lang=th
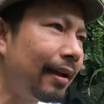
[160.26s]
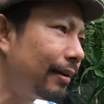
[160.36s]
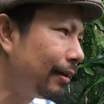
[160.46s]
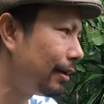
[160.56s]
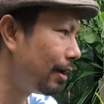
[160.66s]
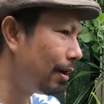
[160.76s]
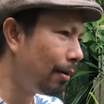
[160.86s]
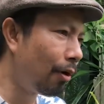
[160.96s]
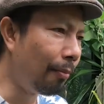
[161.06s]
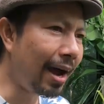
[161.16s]
นะ
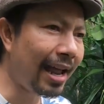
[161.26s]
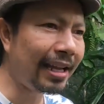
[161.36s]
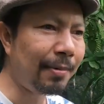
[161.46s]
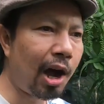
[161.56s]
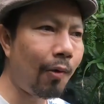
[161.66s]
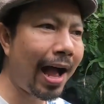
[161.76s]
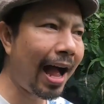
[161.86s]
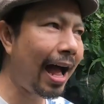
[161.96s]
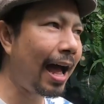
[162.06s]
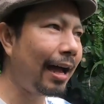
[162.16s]
ผมกำลังจะบอกว่า
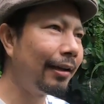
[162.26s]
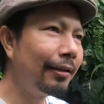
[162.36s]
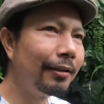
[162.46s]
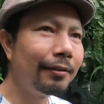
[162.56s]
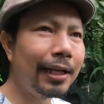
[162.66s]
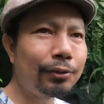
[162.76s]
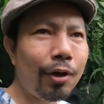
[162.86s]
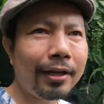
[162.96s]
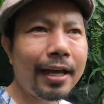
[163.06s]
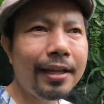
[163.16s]
ใน
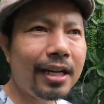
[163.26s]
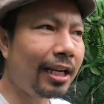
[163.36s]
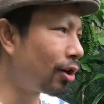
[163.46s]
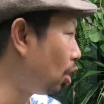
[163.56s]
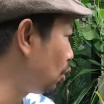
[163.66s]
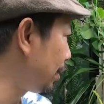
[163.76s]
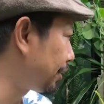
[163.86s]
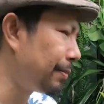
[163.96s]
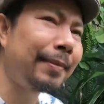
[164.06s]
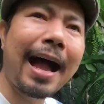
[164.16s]
ช่วงนี้ที่เกิดโควิ
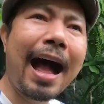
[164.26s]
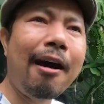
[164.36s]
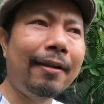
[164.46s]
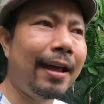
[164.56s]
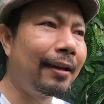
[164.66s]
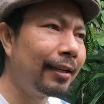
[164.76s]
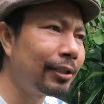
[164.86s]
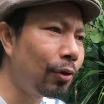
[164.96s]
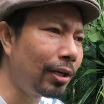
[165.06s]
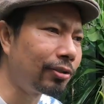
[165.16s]
ด -19 เนี่ยใน
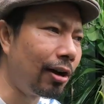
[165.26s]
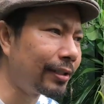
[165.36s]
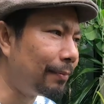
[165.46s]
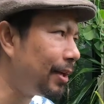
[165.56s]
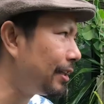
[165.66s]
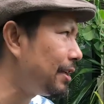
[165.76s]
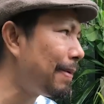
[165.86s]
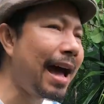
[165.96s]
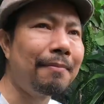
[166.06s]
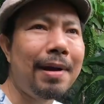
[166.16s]
ช่วง2อสเดือนที่
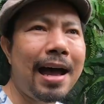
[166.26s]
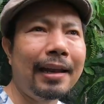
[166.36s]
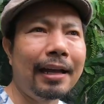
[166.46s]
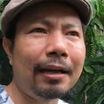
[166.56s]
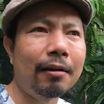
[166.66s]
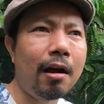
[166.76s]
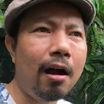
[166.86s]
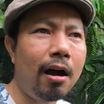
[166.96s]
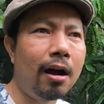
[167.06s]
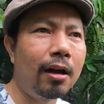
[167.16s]
ผ่านมาเนี่ย
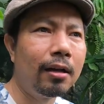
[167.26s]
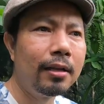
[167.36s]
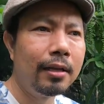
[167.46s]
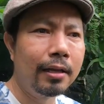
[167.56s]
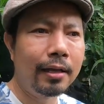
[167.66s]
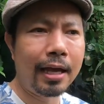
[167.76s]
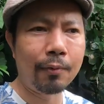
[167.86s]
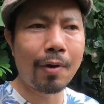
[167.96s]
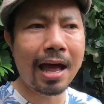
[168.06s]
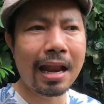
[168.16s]
ก็เห็
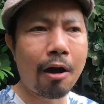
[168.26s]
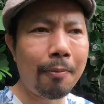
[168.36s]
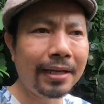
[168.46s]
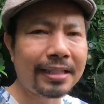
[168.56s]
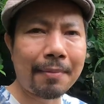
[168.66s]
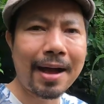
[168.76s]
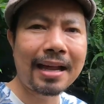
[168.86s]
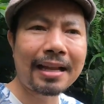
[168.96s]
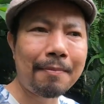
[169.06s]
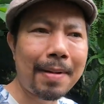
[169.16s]
นว่าเราไม่สามา
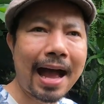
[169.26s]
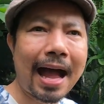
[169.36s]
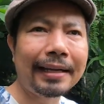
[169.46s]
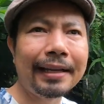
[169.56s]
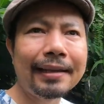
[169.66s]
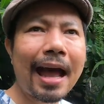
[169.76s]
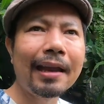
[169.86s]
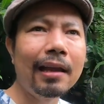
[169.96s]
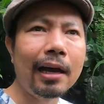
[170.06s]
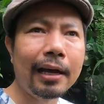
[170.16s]
รถทำมาหากินได้
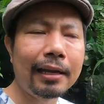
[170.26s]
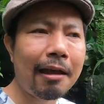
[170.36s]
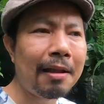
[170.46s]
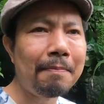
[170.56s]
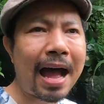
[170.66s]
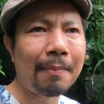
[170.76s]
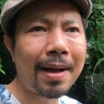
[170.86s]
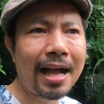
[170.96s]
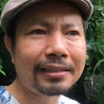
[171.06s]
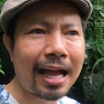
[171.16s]
เลยเราลำบาก
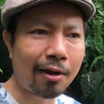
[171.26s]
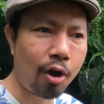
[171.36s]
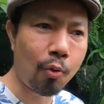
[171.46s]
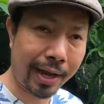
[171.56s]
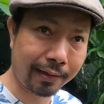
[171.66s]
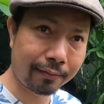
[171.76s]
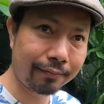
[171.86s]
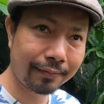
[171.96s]
มากจากโควิด